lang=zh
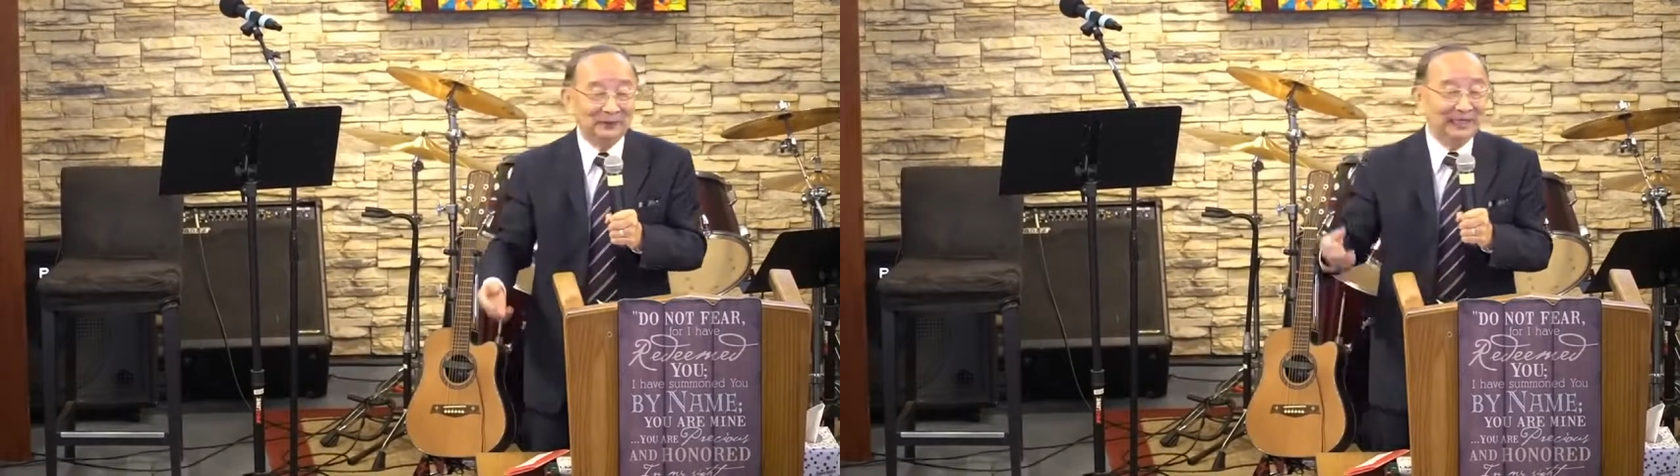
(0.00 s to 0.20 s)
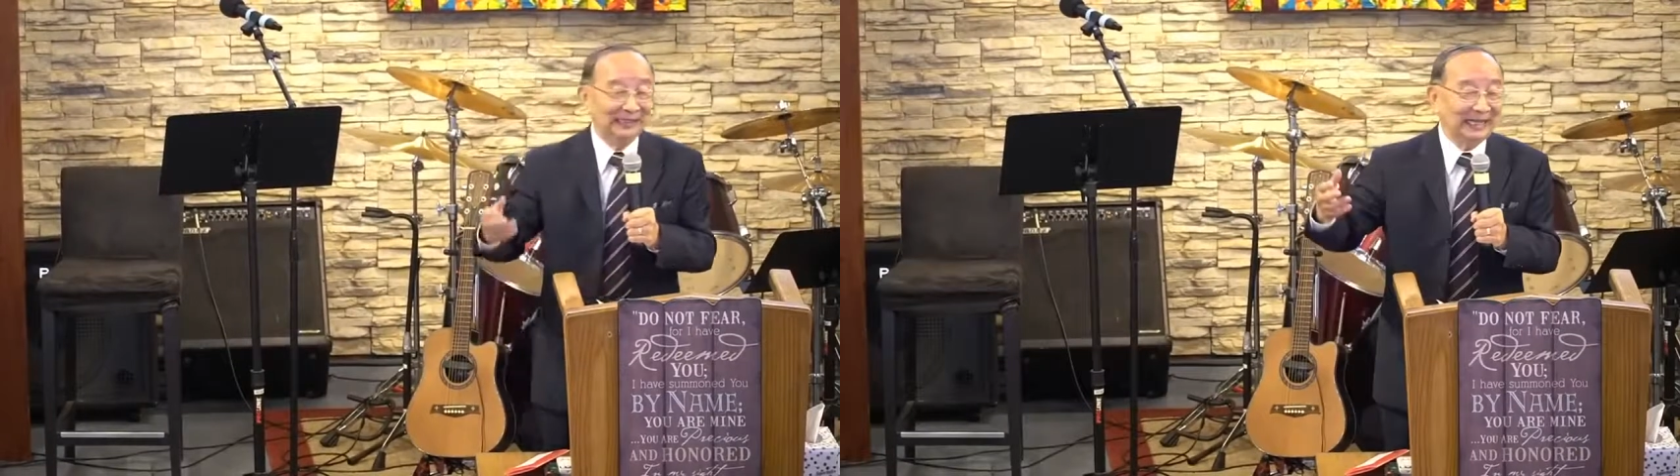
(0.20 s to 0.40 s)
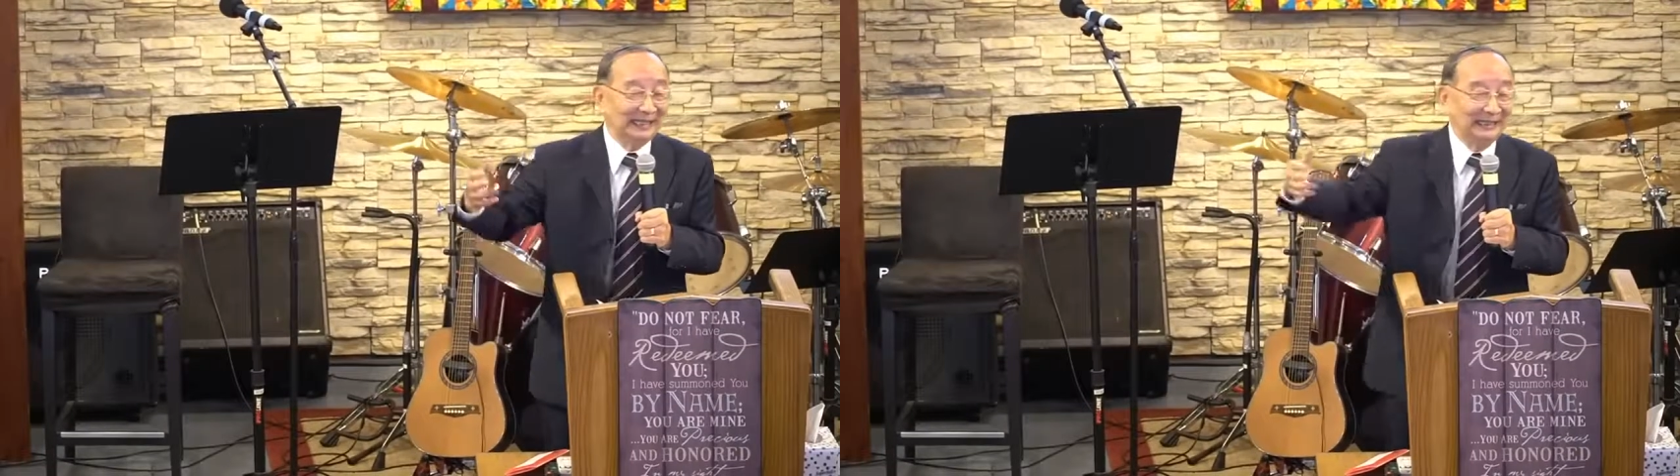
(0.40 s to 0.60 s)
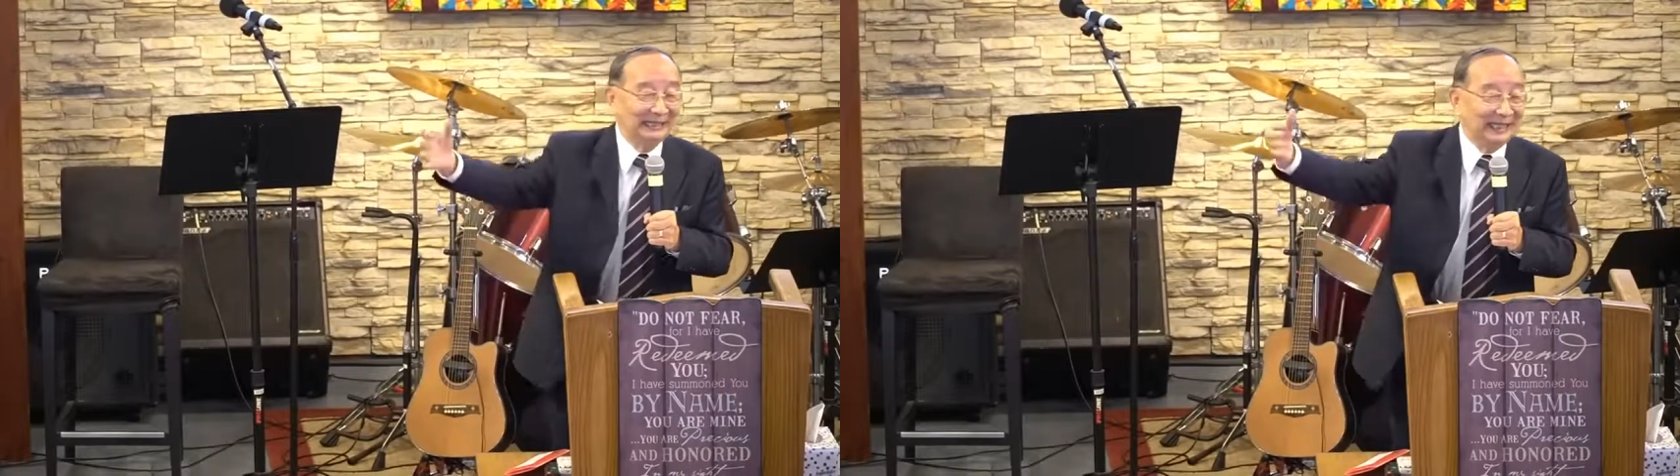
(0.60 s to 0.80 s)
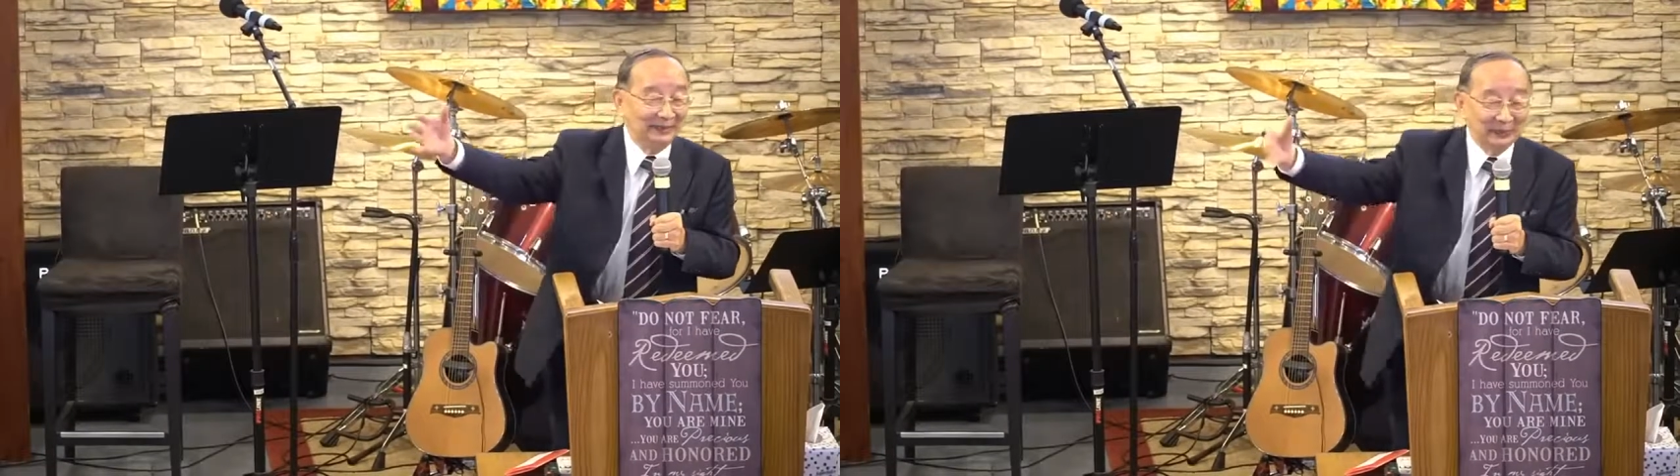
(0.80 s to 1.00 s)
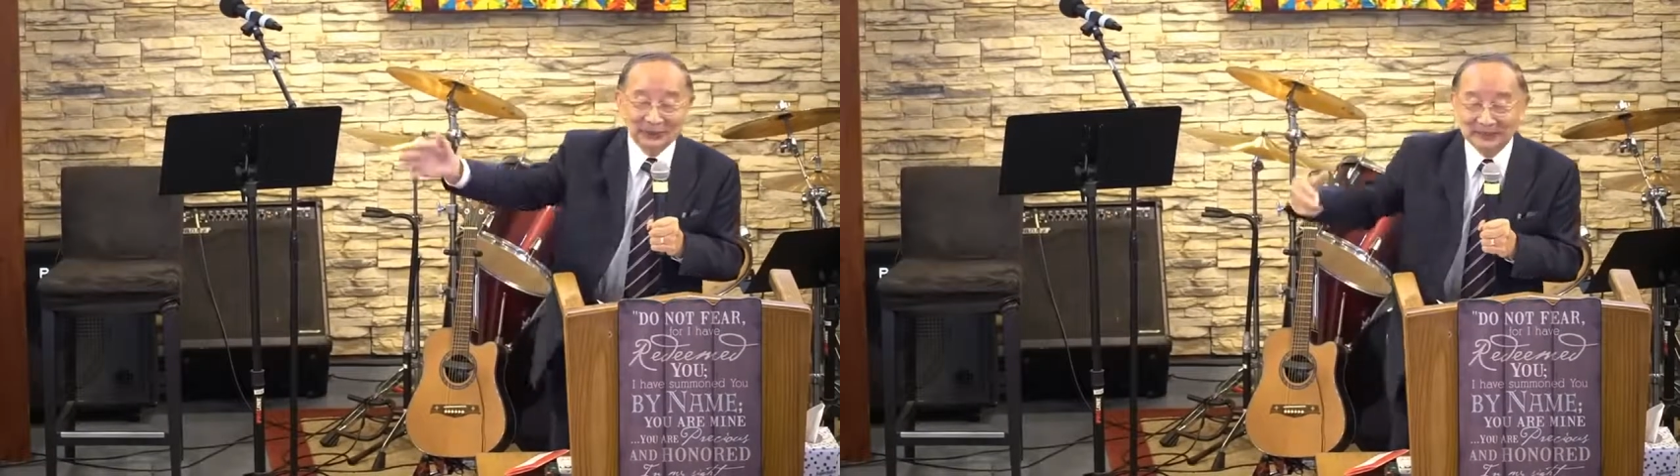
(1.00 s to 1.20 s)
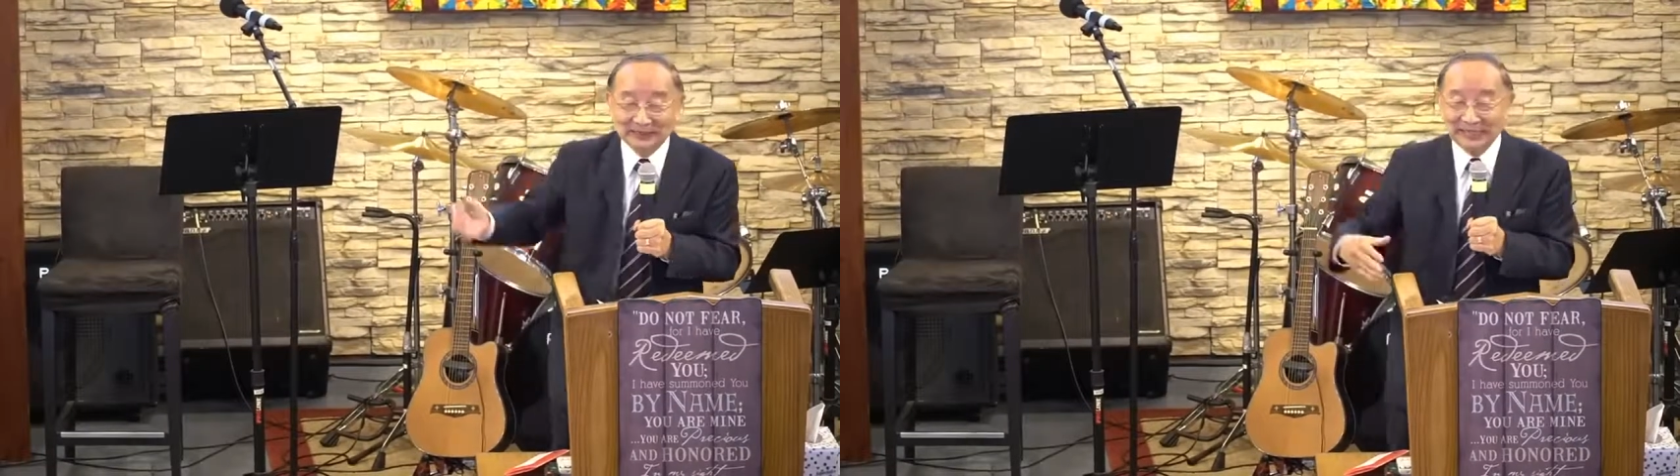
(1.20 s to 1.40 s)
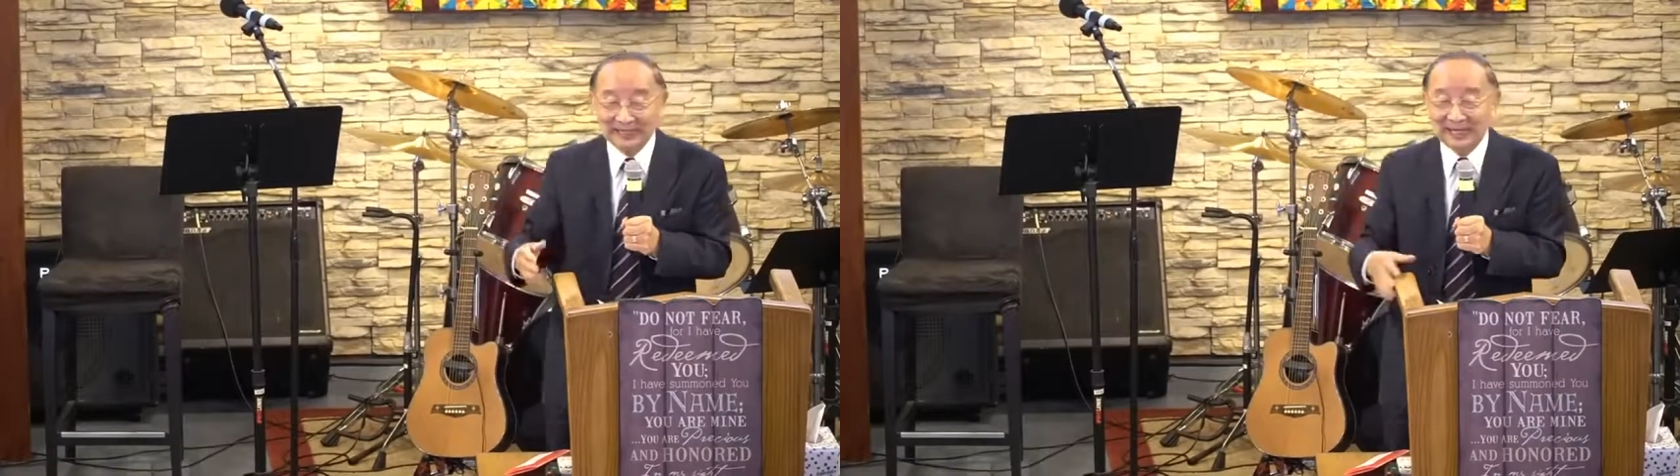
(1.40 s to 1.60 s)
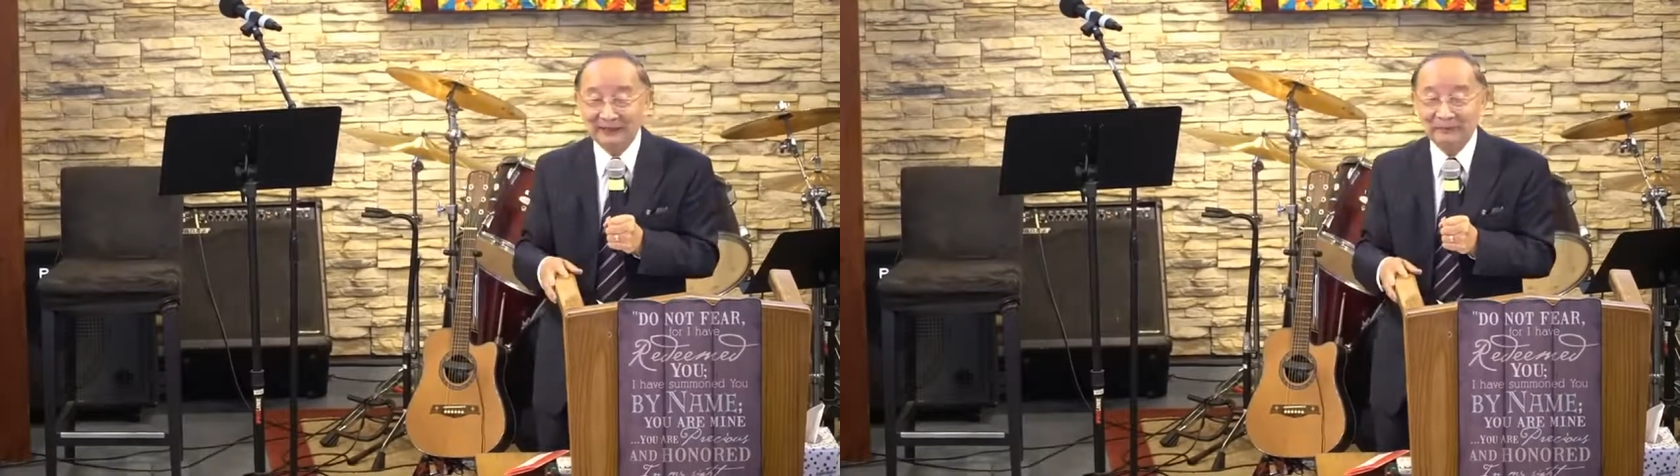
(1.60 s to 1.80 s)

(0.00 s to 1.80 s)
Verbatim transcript: 哇，他以前就是这样的。